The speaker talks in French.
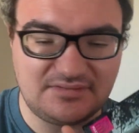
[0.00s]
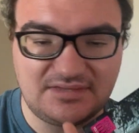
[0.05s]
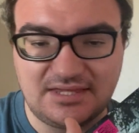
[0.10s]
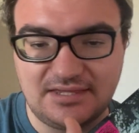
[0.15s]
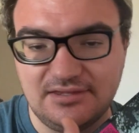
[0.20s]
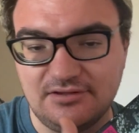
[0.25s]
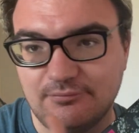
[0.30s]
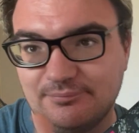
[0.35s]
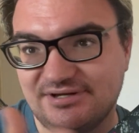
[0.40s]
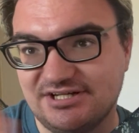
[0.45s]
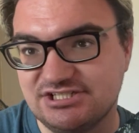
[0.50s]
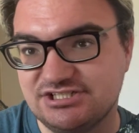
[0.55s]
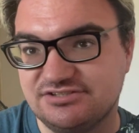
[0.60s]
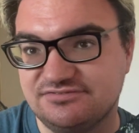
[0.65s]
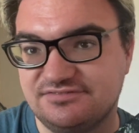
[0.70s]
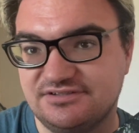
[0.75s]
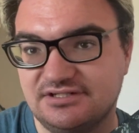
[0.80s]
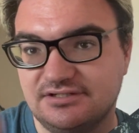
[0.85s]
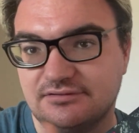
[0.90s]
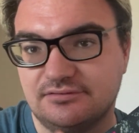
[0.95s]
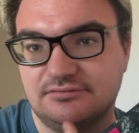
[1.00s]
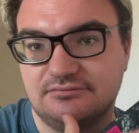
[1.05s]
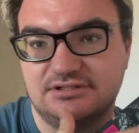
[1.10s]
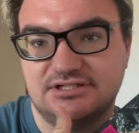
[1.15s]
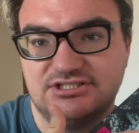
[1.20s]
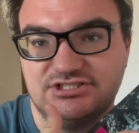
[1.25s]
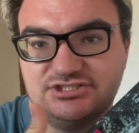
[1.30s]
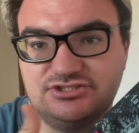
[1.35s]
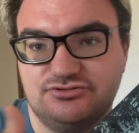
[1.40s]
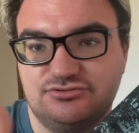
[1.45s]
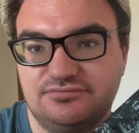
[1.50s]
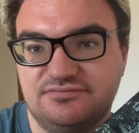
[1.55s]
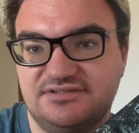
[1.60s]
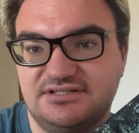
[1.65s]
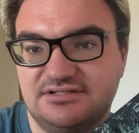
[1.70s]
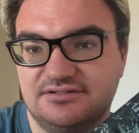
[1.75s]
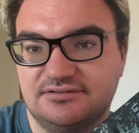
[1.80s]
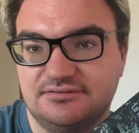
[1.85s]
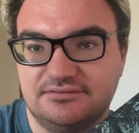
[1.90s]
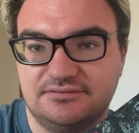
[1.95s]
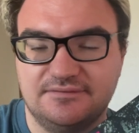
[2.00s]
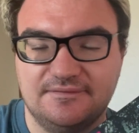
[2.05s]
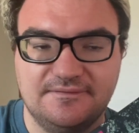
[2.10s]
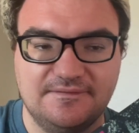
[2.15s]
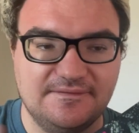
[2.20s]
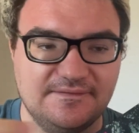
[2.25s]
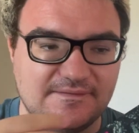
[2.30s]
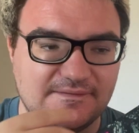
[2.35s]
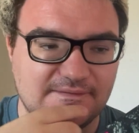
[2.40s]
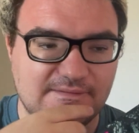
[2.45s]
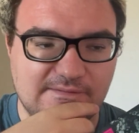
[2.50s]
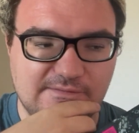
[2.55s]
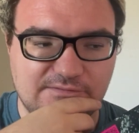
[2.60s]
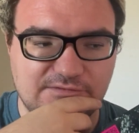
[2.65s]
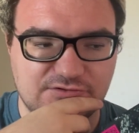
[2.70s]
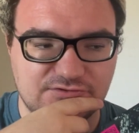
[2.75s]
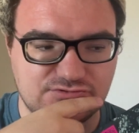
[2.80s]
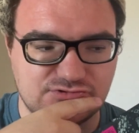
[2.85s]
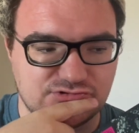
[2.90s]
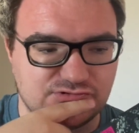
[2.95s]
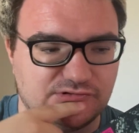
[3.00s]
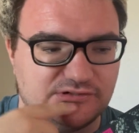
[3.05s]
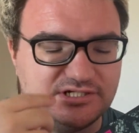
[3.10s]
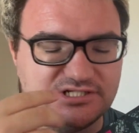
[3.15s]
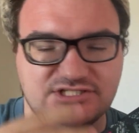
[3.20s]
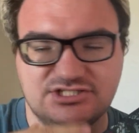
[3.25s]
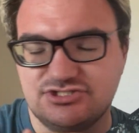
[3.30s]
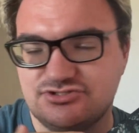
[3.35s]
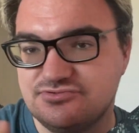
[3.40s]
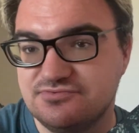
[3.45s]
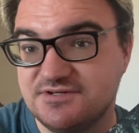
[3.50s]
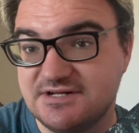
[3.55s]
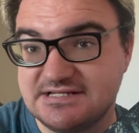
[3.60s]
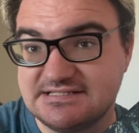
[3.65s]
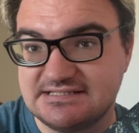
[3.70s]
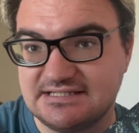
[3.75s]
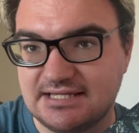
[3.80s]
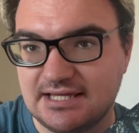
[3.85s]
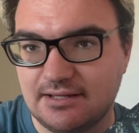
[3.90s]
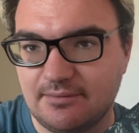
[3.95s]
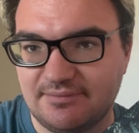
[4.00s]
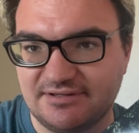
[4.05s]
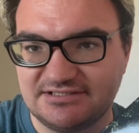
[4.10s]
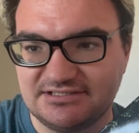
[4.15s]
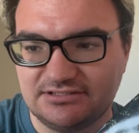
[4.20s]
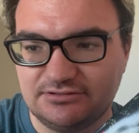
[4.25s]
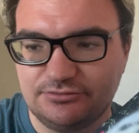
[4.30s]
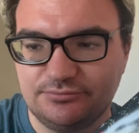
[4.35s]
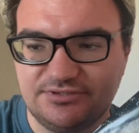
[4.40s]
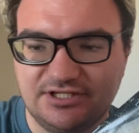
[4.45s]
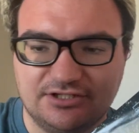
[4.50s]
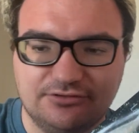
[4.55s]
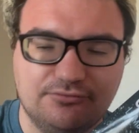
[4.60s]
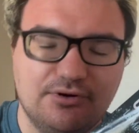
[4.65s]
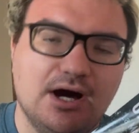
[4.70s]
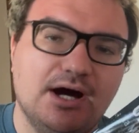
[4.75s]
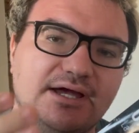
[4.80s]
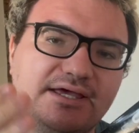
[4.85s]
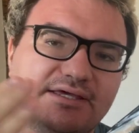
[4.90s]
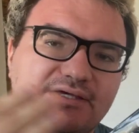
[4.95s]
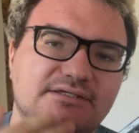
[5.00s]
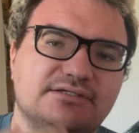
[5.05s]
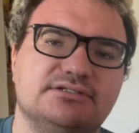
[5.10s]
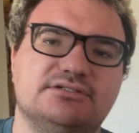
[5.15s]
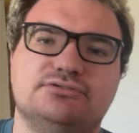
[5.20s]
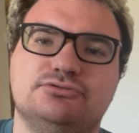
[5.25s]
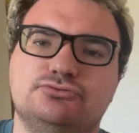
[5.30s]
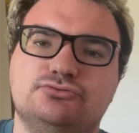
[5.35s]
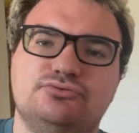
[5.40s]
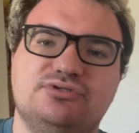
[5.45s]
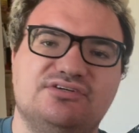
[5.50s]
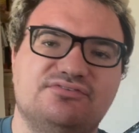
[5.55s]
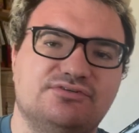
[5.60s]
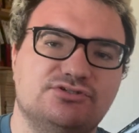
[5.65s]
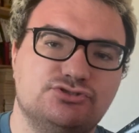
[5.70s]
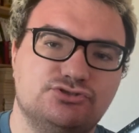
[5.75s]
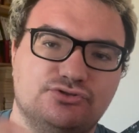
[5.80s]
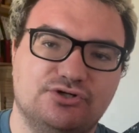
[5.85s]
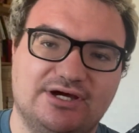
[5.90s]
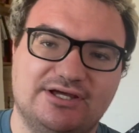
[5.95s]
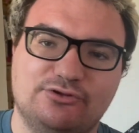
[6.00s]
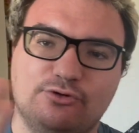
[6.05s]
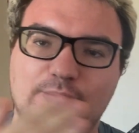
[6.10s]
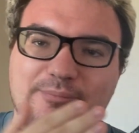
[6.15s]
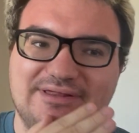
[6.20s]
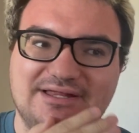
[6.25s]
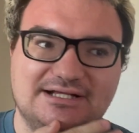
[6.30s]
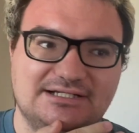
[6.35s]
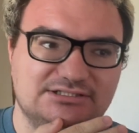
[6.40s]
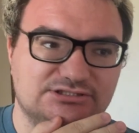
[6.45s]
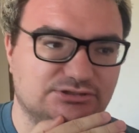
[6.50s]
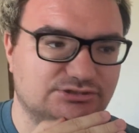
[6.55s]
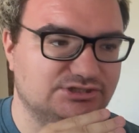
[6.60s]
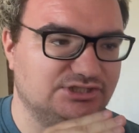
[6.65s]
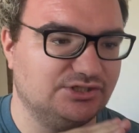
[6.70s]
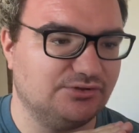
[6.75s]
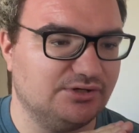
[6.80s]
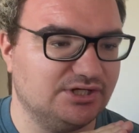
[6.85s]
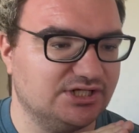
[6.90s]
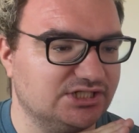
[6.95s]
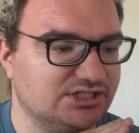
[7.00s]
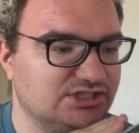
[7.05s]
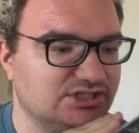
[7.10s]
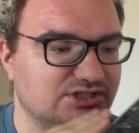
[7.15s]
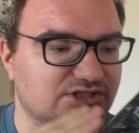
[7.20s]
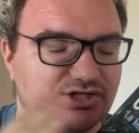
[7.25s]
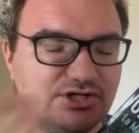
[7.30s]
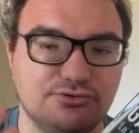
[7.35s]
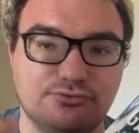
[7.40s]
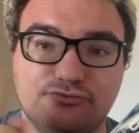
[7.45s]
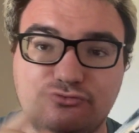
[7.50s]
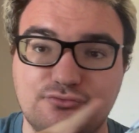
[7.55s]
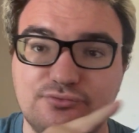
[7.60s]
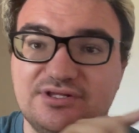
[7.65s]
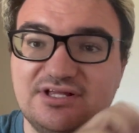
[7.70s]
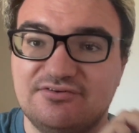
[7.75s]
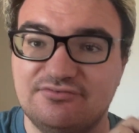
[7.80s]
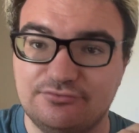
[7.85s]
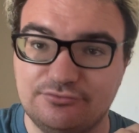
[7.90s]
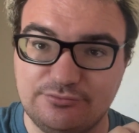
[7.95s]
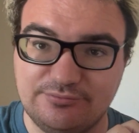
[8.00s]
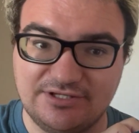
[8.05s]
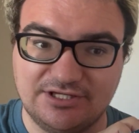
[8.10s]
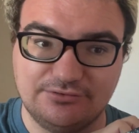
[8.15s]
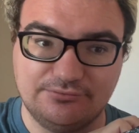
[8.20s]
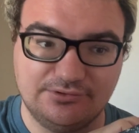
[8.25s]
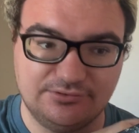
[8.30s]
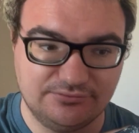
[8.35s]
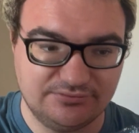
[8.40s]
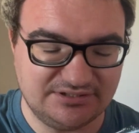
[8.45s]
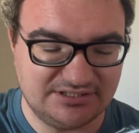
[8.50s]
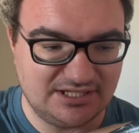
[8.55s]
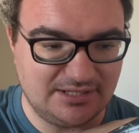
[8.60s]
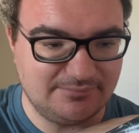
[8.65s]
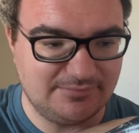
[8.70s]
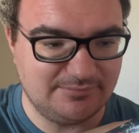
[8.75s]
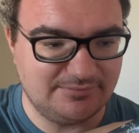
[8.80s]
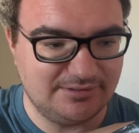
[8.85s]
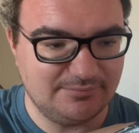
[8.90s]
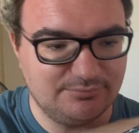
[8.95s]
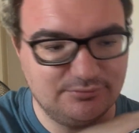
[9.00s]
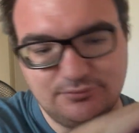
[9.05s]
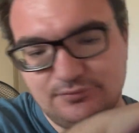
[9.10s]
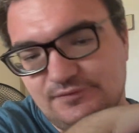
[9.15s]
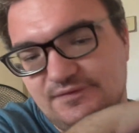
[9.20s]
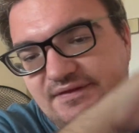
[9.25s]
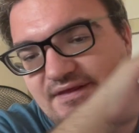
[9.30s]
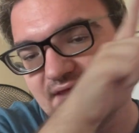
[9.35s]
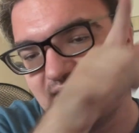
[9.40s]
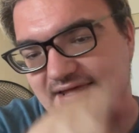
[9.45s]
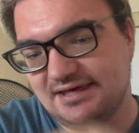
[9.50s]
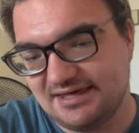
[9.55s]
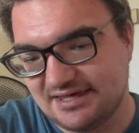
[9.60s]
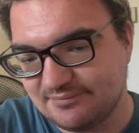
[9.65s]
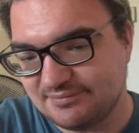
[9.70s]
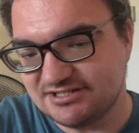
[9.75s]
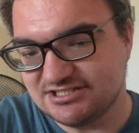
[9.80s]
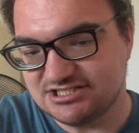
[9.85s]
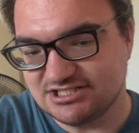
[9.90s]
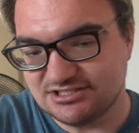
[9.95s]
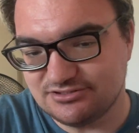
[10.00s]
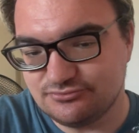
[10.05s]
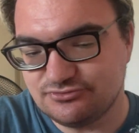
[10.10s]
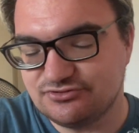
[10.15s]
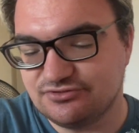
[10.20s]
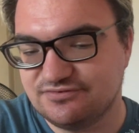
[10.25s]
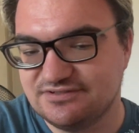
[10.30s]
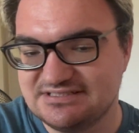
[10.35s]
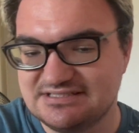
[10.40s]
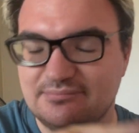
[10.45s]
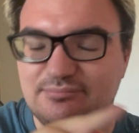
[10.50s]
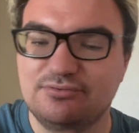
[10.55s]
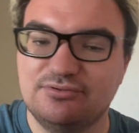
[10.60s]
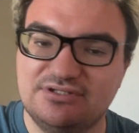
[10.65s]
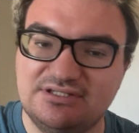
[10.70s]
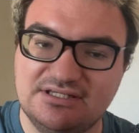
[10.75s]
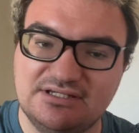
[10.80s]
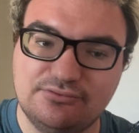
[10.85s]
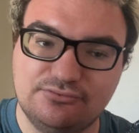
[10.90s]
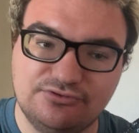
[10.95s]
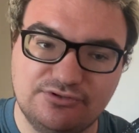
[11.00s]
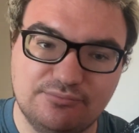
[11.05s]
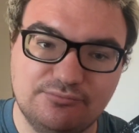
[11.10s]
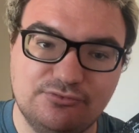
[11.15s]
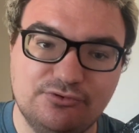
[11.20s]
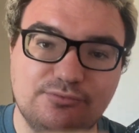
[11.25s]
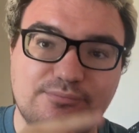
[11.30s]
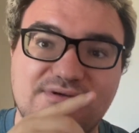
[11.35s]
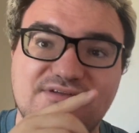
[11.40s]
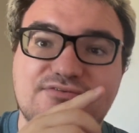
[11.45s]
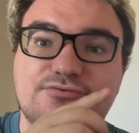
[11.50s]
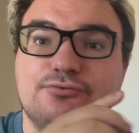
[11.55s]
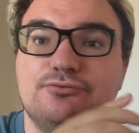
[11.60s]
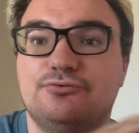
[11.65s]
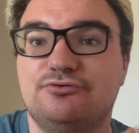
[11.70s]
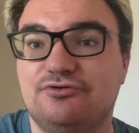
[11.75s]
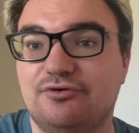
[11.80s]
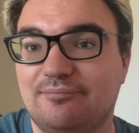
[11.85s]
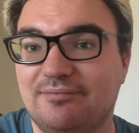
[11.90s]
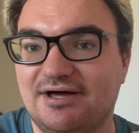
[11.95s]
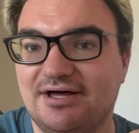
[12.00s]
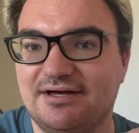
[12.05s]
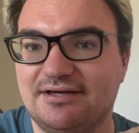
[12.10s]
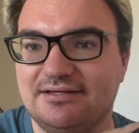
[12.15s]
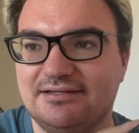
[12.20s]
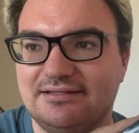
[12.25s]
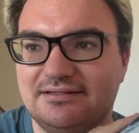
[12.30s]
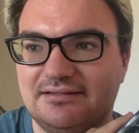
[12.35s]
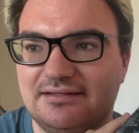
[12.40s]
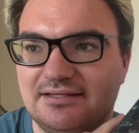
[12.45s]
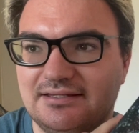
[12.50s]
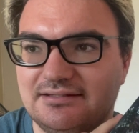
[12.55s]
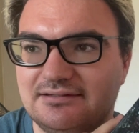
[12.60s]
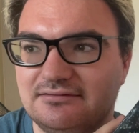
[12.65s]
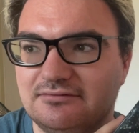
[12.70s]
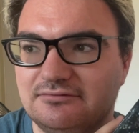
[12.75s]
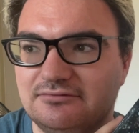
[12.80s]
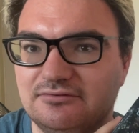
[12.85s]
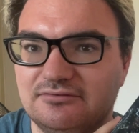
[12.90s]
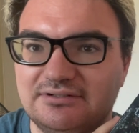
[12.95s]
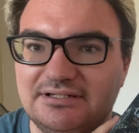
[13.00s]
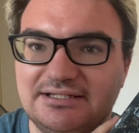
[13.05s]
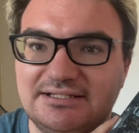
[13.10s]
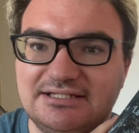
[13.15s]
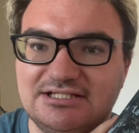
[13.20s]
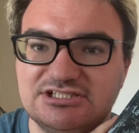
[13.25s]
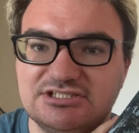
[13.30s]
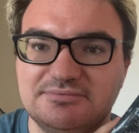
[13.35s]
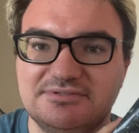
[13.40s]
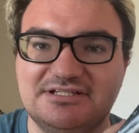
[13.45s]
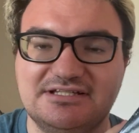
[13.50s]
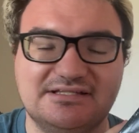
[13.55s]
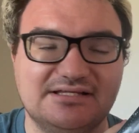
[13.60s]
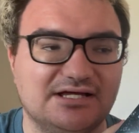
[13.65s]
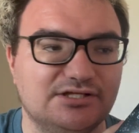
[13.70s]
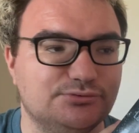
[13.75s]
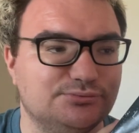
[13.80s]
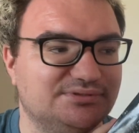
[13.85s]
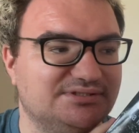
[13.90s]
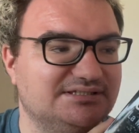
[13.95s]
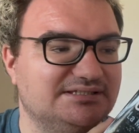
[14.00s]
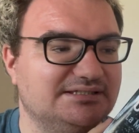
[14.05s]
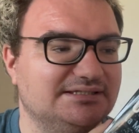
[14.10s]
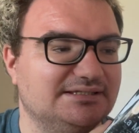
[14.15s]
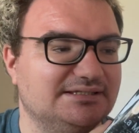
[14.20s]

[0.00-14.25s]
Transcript: Et après, j'ai fait, euh, voilà, j'ai suivi 9, euh, je crois. J'ai suivi la saga à partir de Lumière Noire. Et du coup, des fois, je rétro-pédale. Genre, j'ai j'ai lu celui d'avant Lumière Noire, donc il y a même la peau. Et après, j'ai lu Sauver sa peau, qui est le tome 2, parce que le tome 1 est en anglais et n'a jamais été traduit